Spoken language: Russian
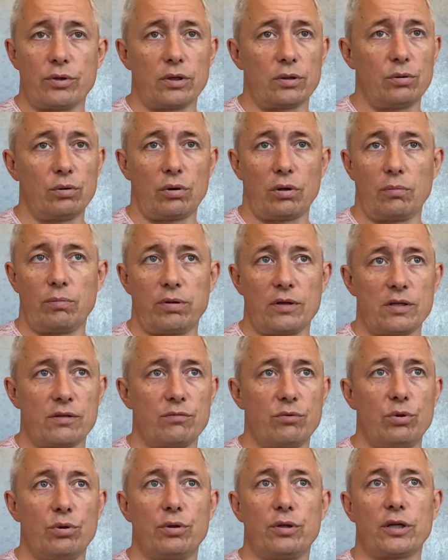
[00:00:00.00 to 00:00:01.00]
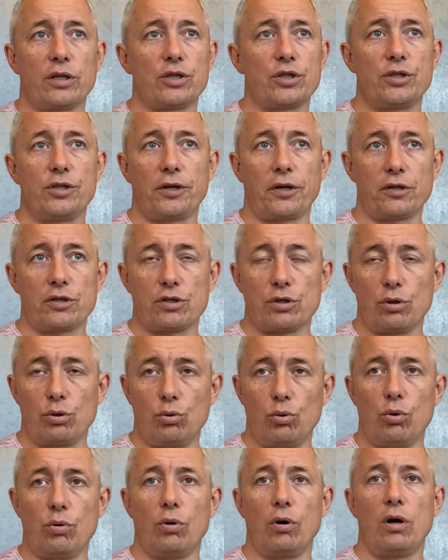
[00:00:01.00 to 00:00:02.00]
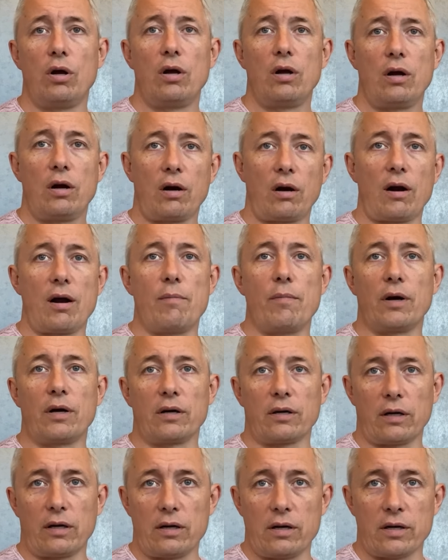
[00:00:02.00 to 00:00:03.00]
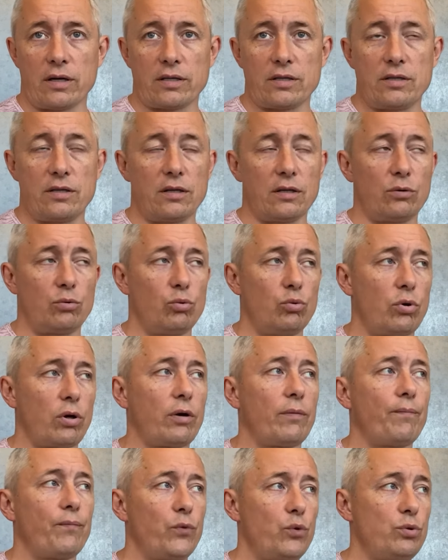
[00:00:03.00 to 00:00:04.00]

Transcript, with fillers: которая позволит расшириться до рамок ординатуры,